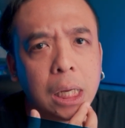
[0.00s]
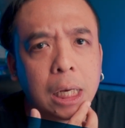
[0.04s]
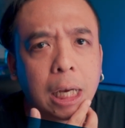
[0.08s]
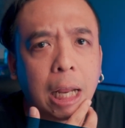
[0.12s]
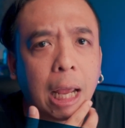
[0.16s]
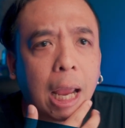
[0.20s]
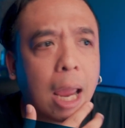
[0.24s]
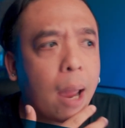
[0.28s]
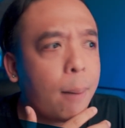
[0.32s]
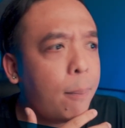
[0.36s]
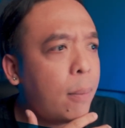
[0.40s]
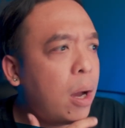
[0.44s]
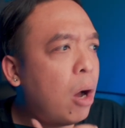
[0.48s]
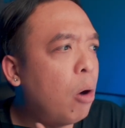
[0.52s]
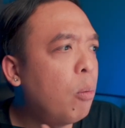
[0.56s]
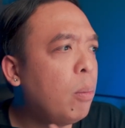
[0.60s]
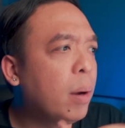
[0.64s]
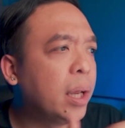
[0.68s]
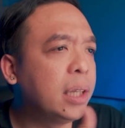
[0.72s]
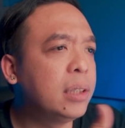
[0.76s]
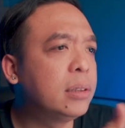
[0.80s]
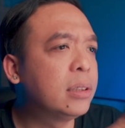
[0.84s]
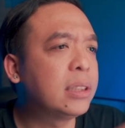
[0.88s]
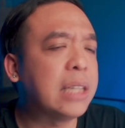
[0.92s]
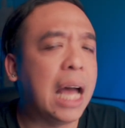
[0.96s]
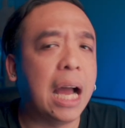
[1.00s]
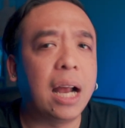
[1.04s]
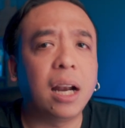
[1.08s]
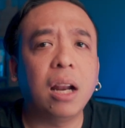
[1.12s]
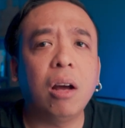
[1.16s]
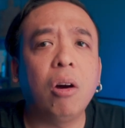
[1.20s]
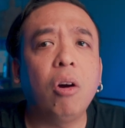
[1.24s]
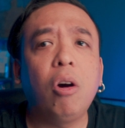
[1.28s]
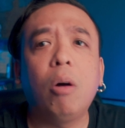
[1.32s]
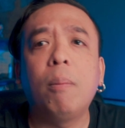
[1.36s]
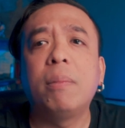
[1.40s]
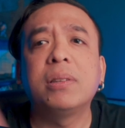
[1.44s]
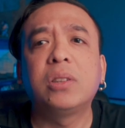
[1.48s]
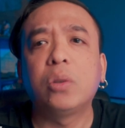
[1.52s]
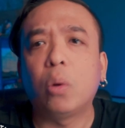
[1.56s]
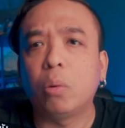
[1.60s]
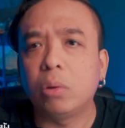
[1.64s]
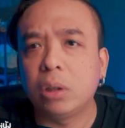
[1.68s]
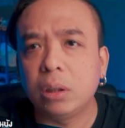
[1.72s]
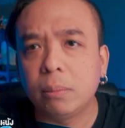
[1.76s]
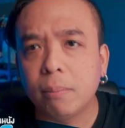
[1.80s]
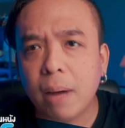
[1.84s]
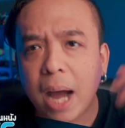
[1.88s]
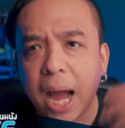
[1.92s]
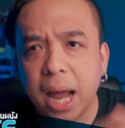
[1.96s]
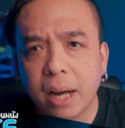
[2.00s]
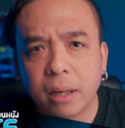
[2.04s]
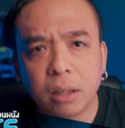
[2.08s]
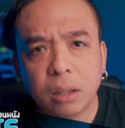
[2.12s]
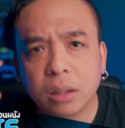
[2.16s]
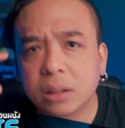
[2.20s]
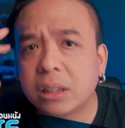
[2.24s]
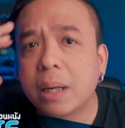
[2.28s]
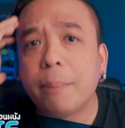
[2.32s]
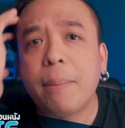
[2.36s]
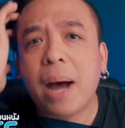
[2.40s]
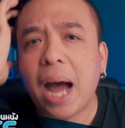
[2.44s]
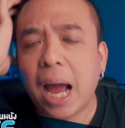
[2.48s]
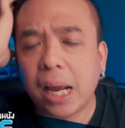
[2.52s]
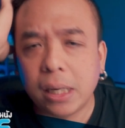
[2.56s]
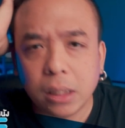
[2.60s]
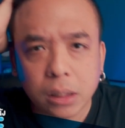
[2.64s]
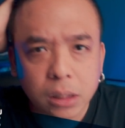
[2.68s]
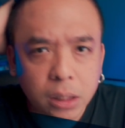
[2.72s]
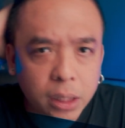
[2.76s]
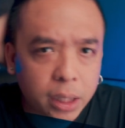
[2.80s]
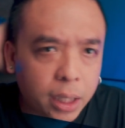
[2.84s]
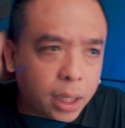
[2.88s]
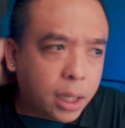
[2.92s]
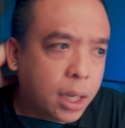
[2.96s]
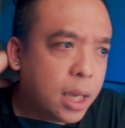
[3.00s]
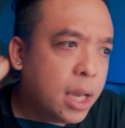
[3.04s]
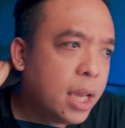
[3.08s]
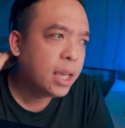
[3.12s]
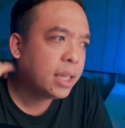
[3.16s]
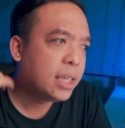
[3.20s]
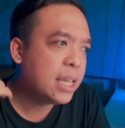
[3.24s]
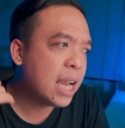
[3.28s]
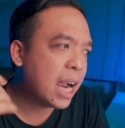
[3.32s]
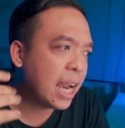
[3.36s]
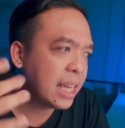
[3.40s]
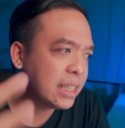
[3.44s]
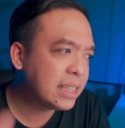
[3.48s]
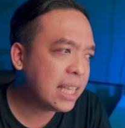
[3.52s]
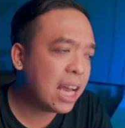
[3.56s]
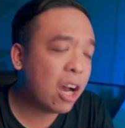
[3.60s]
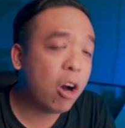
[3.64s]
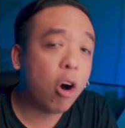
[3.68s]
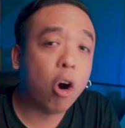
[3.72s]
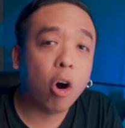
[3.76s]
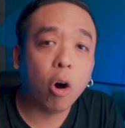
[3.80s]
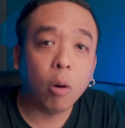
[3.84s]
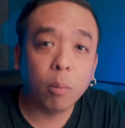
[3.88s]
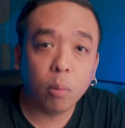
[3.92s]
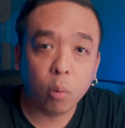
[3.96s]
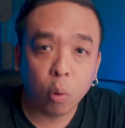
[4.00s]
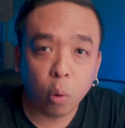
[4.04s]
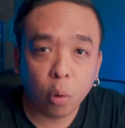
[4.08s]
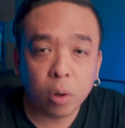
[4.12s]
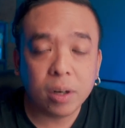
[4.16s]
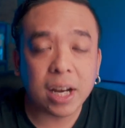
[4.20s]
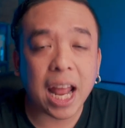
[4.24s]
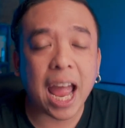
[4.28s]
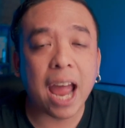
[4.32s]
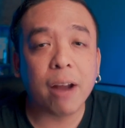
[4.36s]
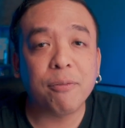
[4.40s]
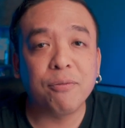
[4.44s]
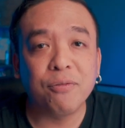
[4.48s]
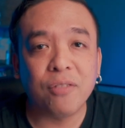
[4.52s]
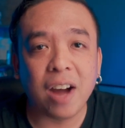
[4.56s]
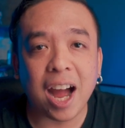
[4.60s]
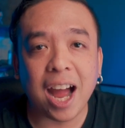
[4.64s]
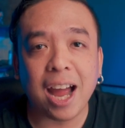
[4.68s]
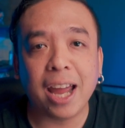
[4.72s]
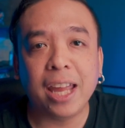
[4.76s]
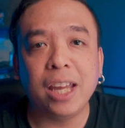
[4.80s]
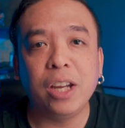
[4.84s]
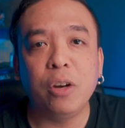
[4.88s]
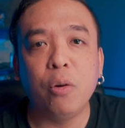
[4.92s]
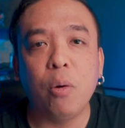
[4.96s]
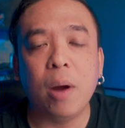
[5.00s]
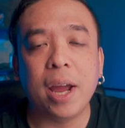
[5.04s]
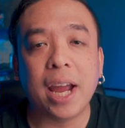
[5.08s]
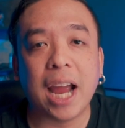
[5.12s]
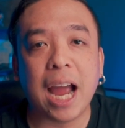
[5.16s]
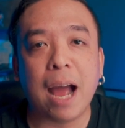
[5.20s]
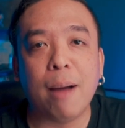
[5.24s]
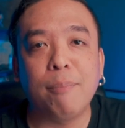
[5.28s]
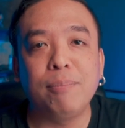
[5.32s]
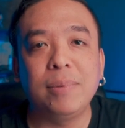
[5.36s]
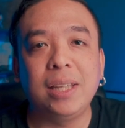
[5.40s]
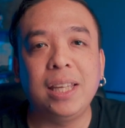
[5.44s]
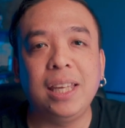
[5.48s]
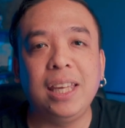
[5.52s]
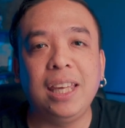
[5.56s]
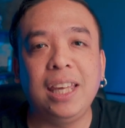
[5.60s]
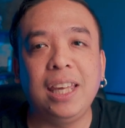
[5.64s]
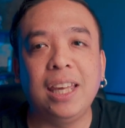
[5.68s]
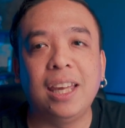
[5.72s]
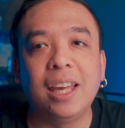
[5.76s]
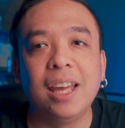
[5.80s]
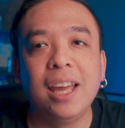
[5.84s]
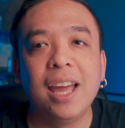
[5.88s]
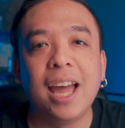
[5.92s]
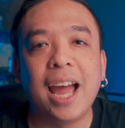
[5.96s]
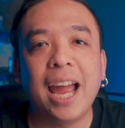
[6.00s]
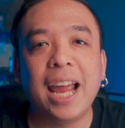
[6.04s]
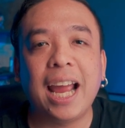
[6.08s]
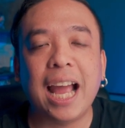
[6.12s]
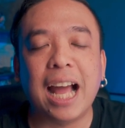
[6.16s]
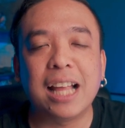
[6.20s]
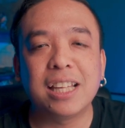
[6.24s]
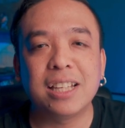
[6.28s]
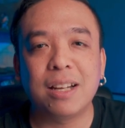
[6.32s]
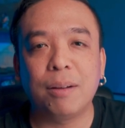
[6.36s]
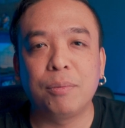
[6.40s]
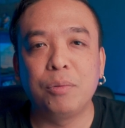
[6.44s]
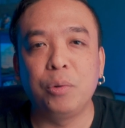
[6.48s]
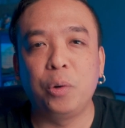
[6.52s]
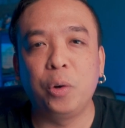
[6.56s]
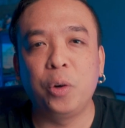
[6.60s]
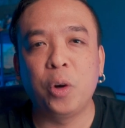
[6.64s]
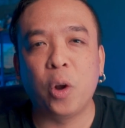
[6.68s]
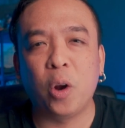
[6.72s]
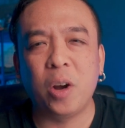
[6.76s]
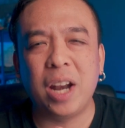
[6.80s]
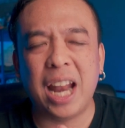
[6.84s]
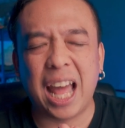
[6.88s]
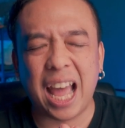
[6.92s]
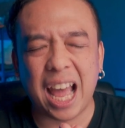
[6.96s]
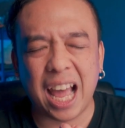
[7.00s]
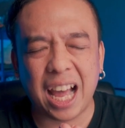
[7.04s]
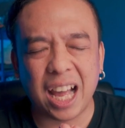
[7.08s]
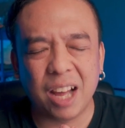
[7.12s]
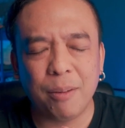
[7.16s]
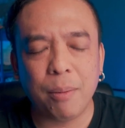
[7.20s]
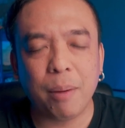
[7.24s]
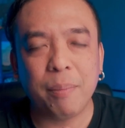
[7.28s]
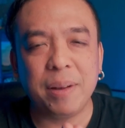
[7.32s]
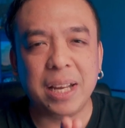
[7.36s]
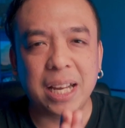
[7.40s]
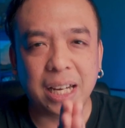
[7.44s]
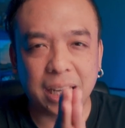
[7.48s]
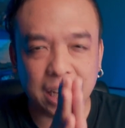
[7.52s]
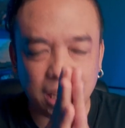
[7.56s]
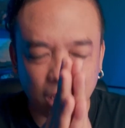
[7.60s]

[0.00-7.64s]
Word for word: นะครับเข้าไปสั่งแล้วเขาก็มาส่งถึงบ้านก็สบายเลย ยังไงซะขอขอบคุณแอดไว้ด้วยครับ ที่ให้การสนับสนุนนอหนังมาเป็นอย่าง